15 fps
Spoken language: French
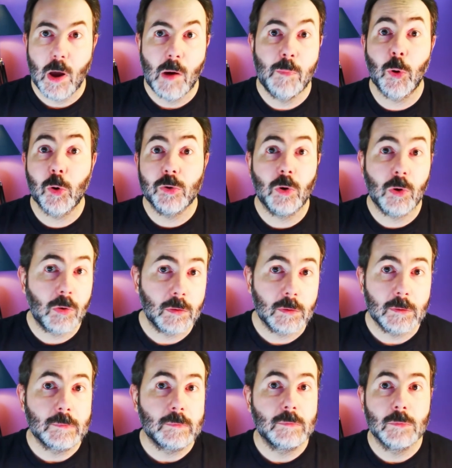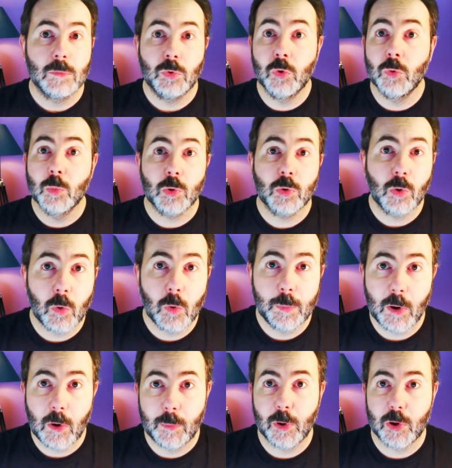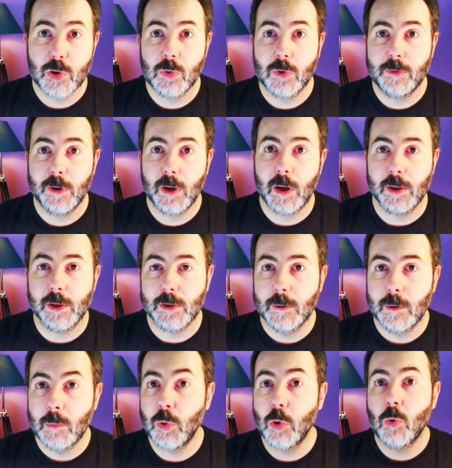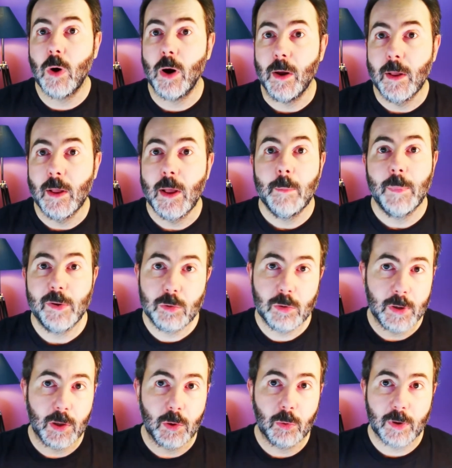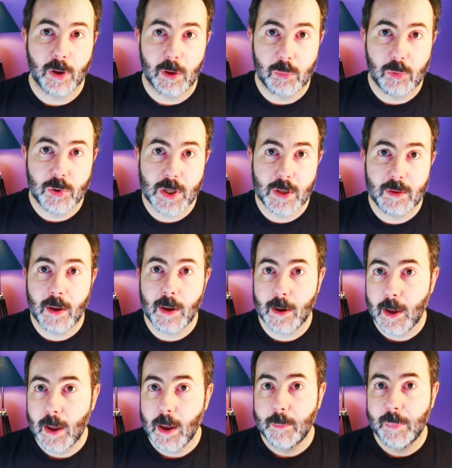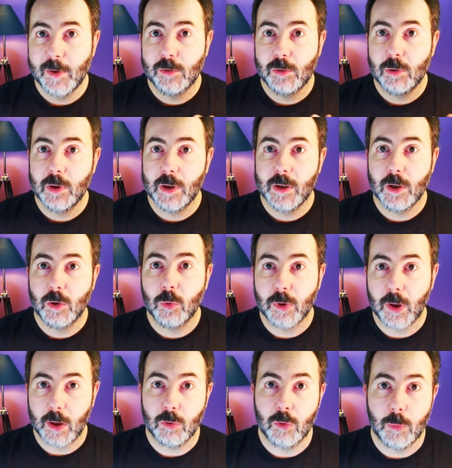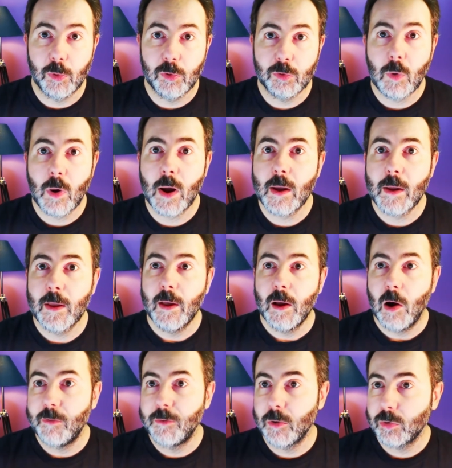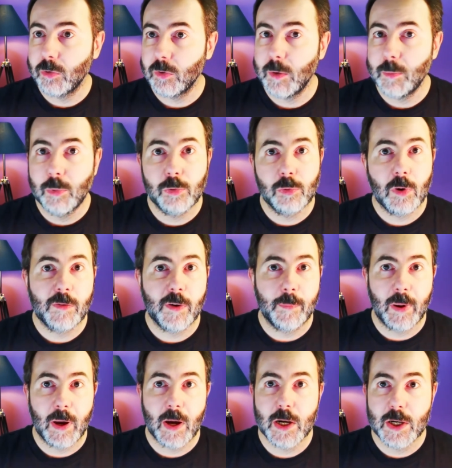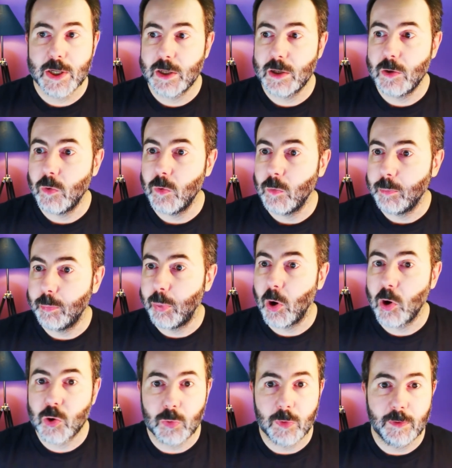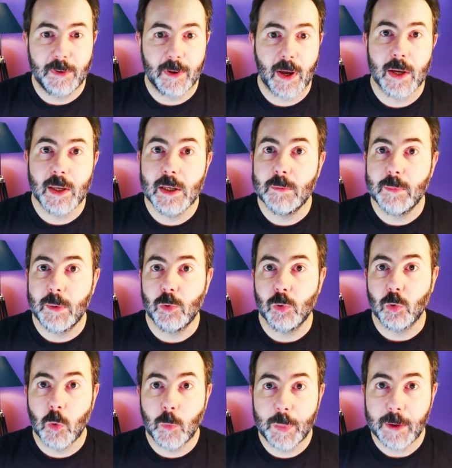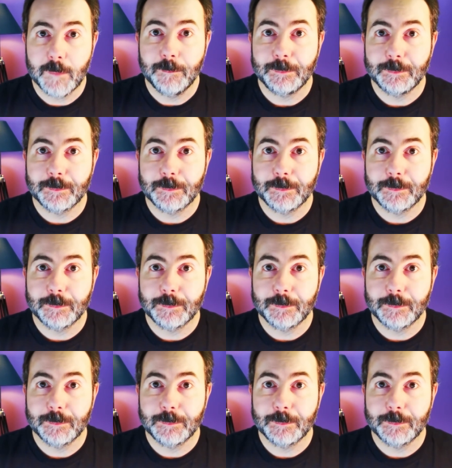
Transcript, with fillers: Pourtant, tout le monde ne roule pas en Porsche ou en Ferrari. Pourquoi parce qu'il y a des contraintes budgétaires, parce qu'il y a des contraintes de besoins. En fonction des besoins, on va pas acheter une Porsche ou une Ferrari, ni même une coupée.